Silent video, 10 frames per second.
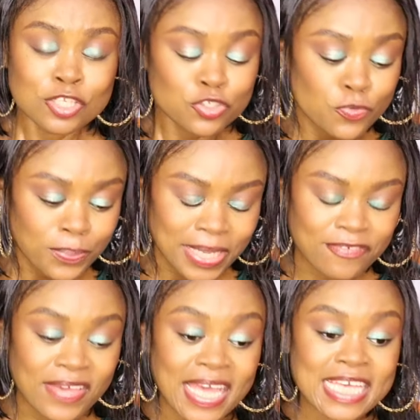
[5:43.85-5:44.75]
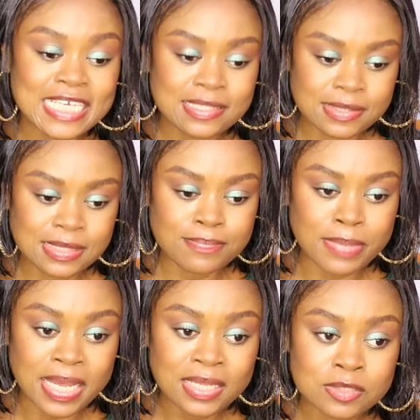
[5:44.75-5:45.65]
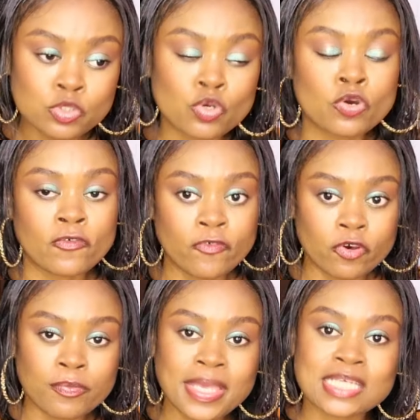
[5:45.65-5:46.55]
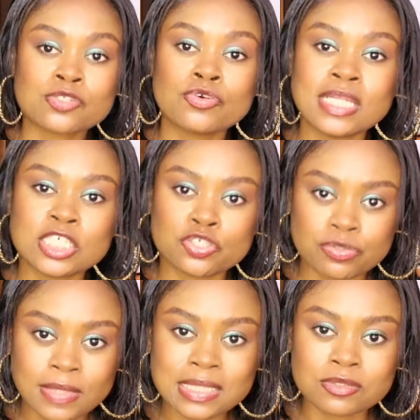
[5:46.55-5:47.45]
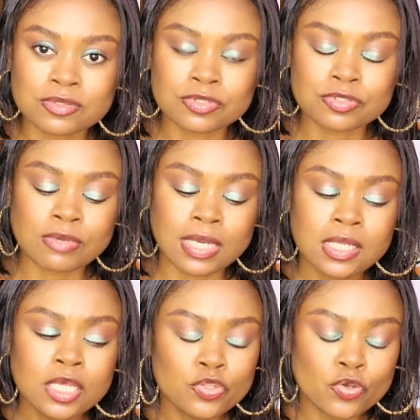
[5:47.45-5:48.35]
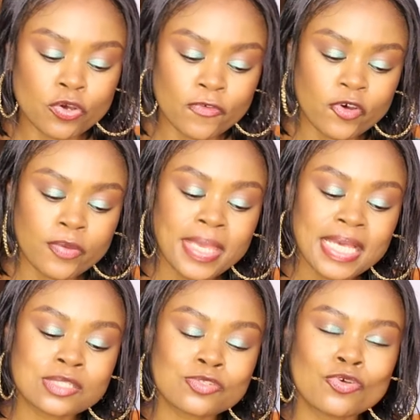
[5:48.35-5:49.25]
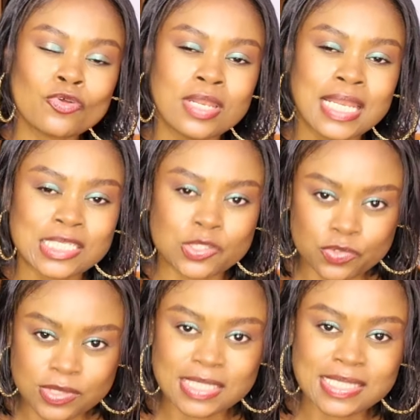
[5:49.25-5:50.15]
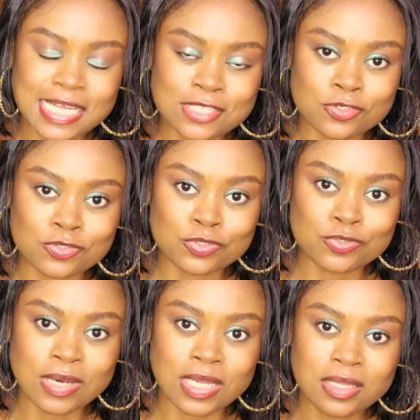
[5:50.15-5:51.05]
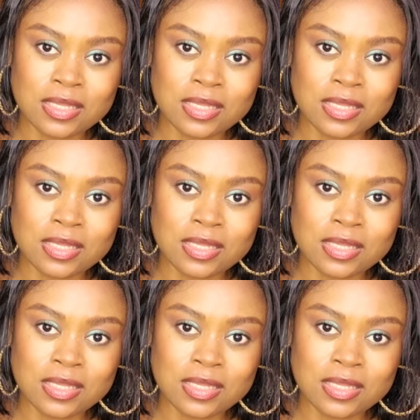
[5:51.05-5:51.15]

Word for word: Tu préfères ici-bas te conformer à ce que les gens attendent de toi, te conformer à ce que la société attend de toi,